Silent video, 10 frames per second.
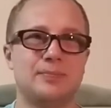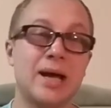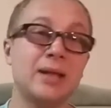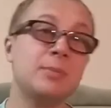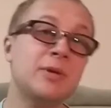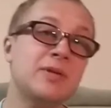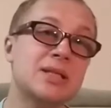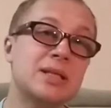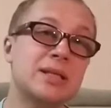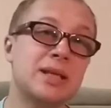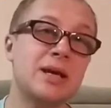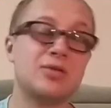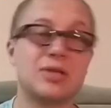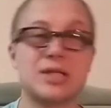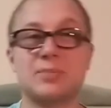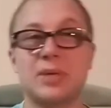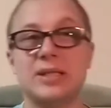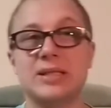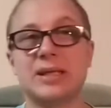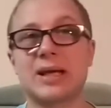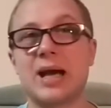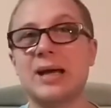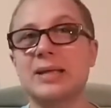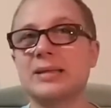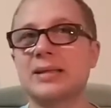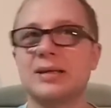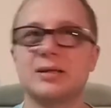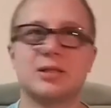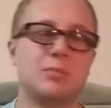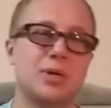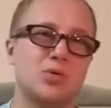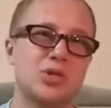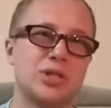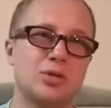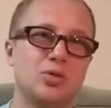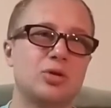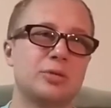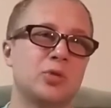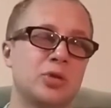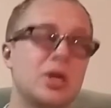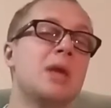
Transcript: А на повестке дня у нас поединок Айнтрахт Боруссия Дортмунд.